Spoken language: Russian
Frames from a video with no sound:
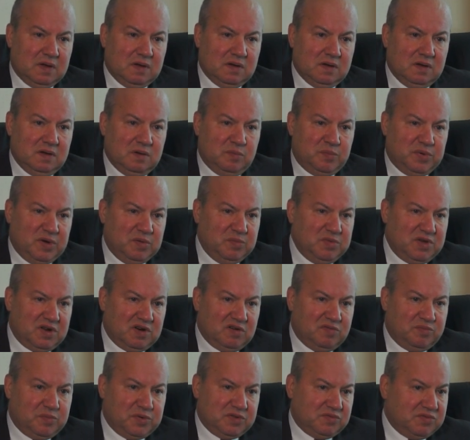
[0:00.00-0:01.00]
э,
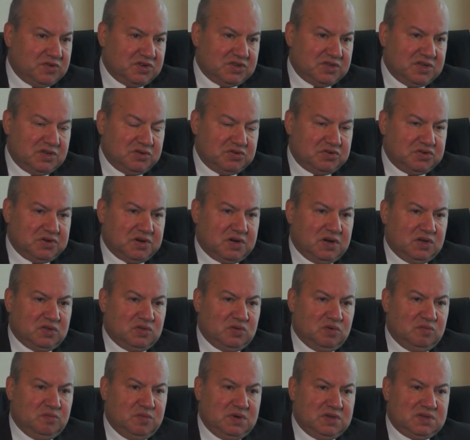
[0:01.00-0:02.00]
примеров, подтверждающих
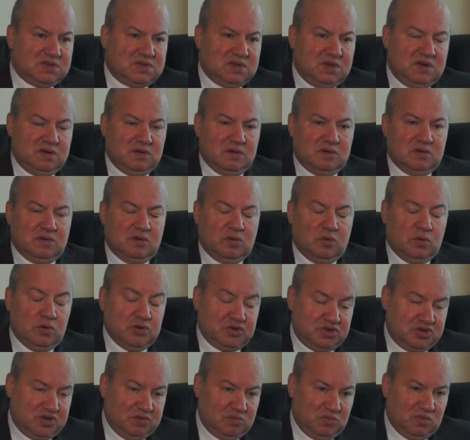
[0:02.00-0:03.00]
эту мысль,
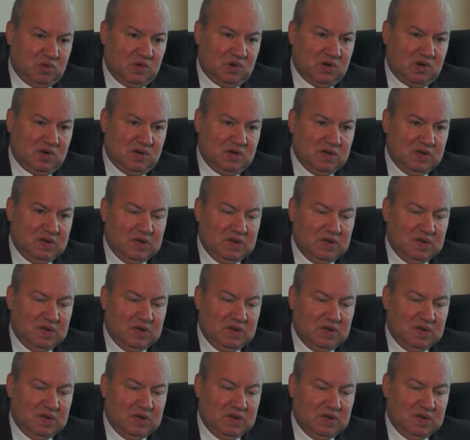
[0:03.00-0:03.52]
очень много.